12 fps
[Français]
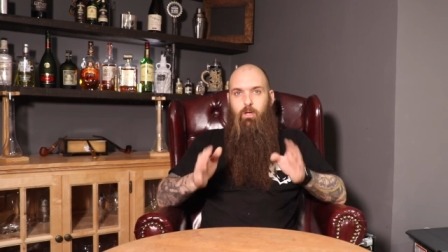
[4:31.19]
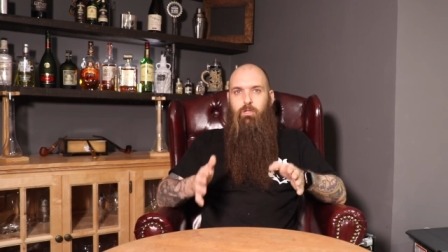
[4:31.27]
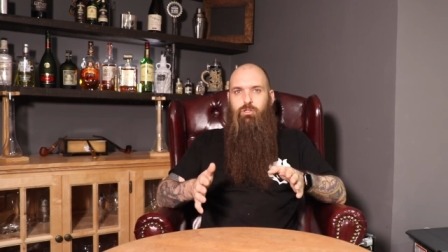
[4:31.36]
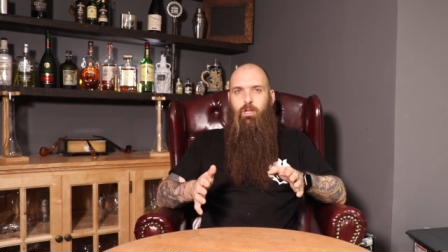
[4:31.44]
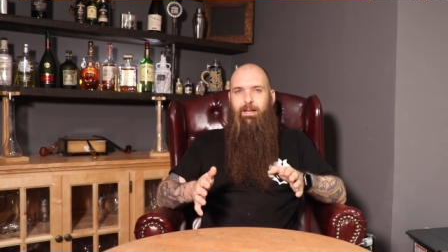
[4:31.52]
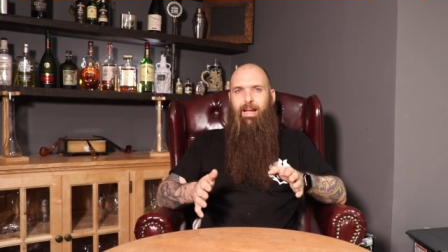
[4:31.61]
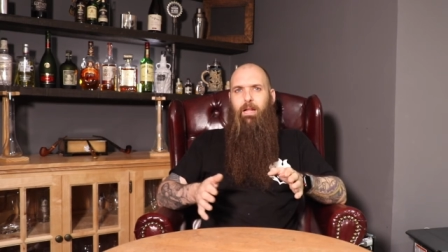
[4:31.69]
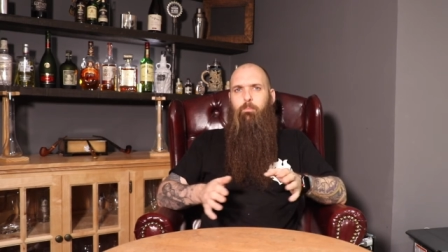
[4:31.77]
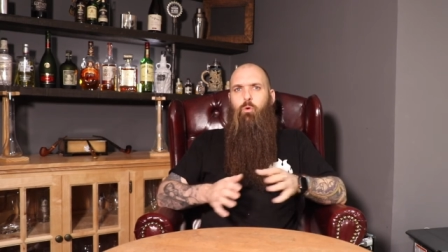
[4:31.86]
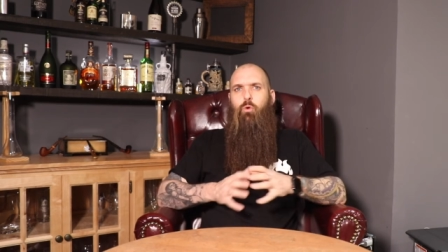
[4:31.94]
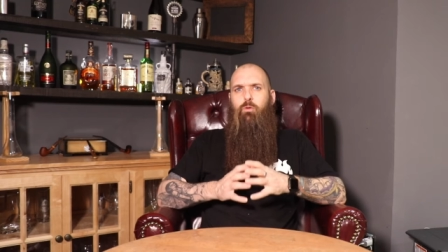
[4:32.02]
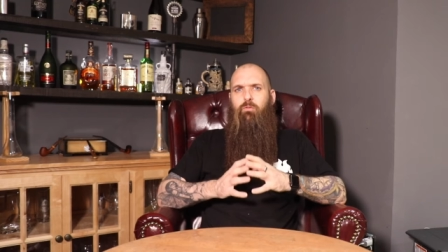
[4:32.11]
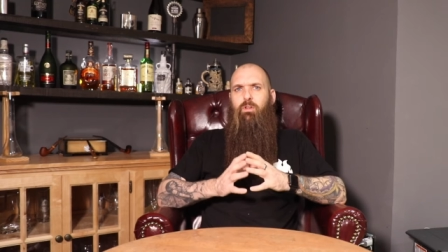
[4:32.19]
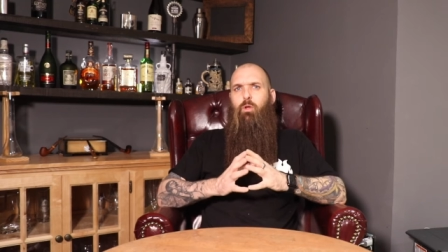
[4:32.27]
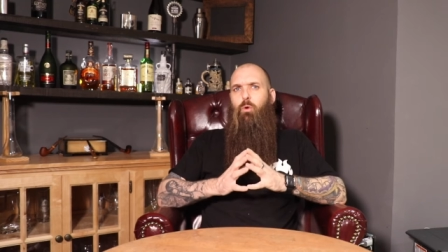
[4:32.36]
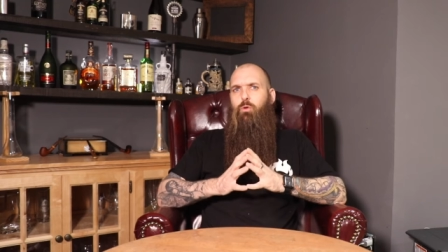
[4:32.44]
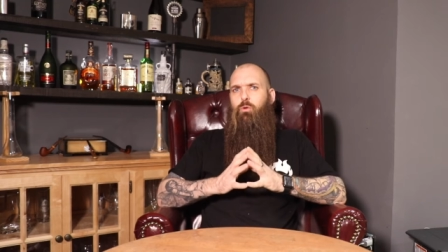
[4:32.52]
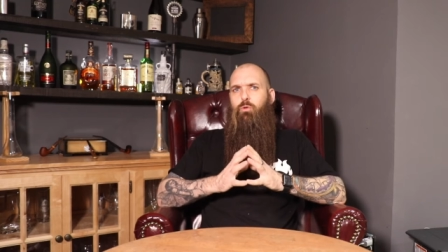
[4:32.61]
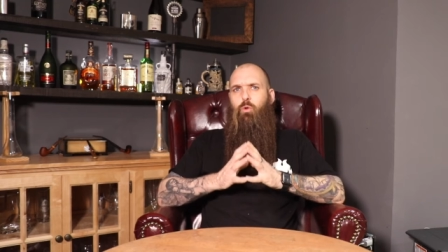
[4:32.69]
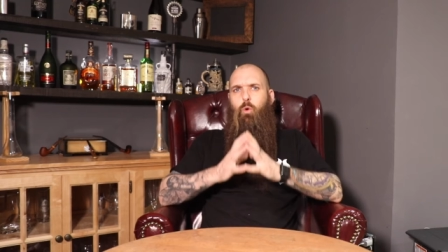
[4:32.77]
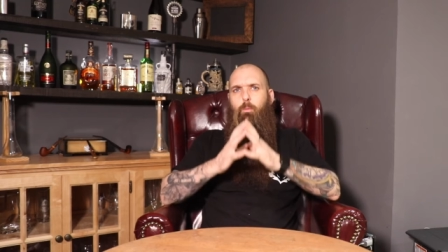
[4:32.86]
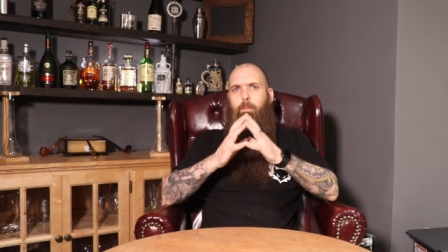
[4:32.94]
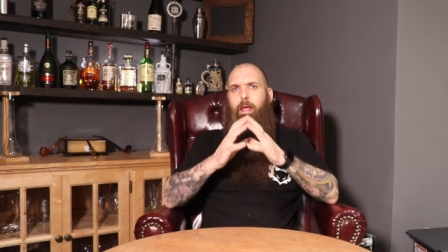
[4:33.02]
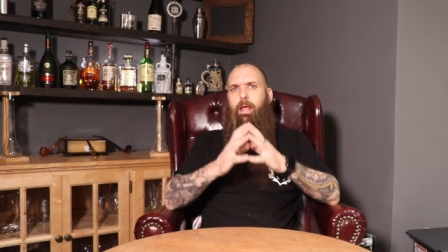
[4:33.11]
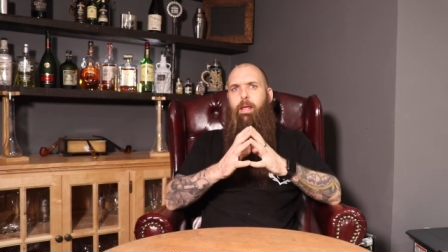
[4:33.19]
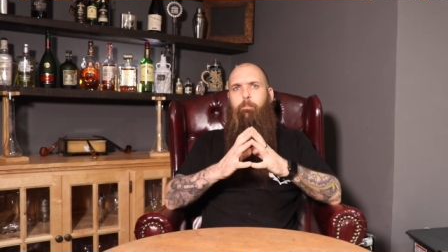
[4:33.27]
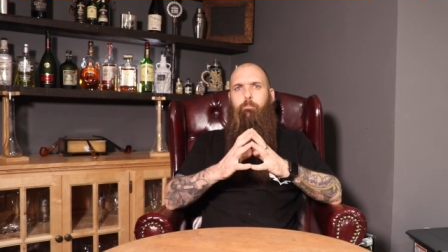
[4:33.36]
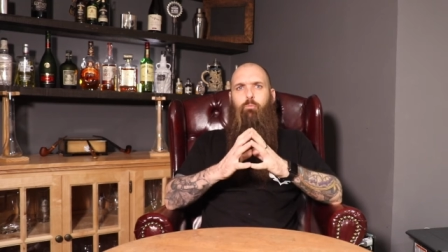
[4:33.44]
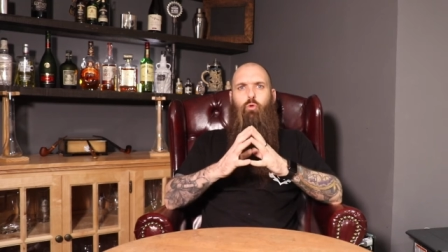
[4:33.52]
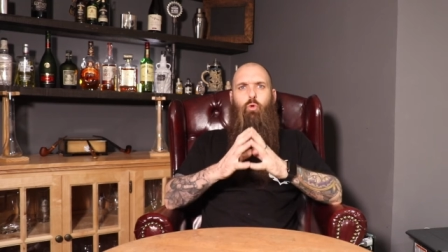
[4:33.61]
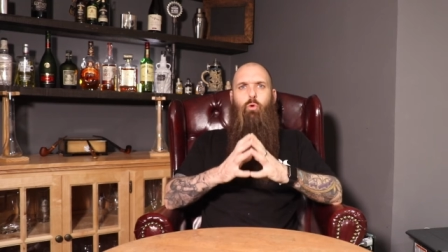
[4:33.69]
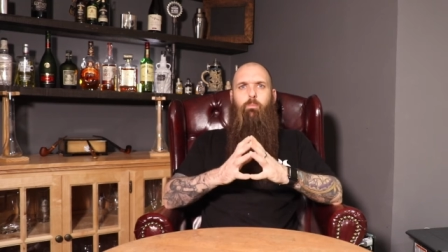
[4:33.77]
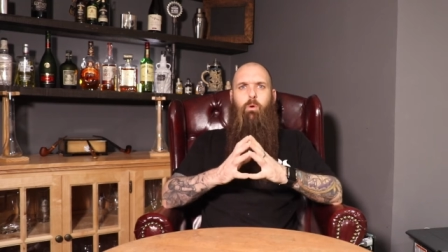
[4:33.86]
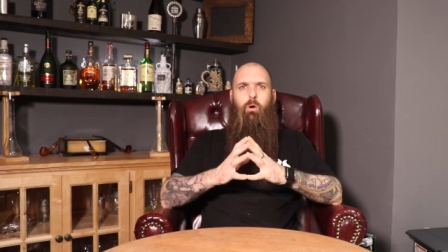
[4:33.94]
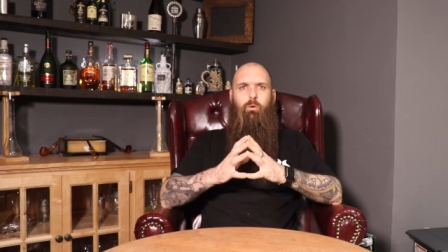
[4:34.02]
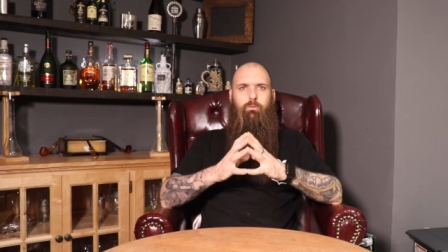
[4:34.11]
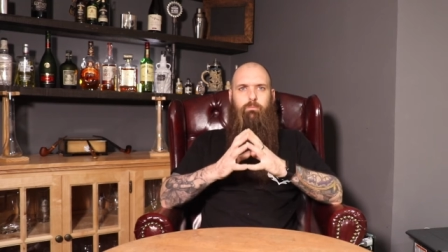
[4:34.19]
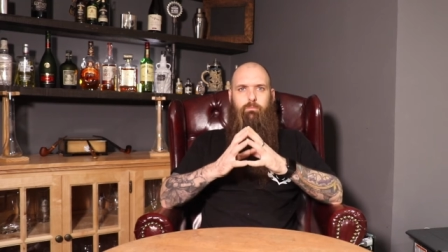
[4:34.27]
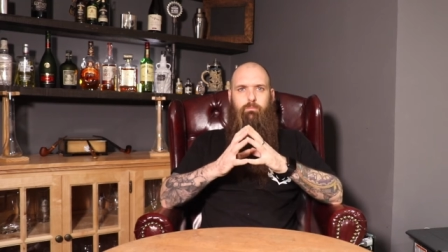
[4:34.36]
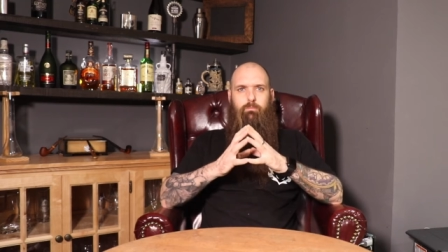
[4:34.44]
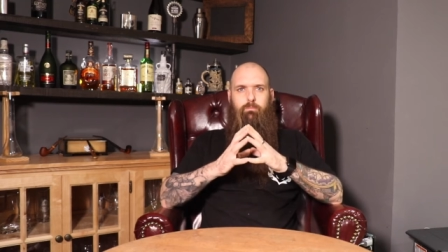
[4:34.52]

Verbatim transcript: Je regarde beaucoup de vidéos YouTube et tout le monde,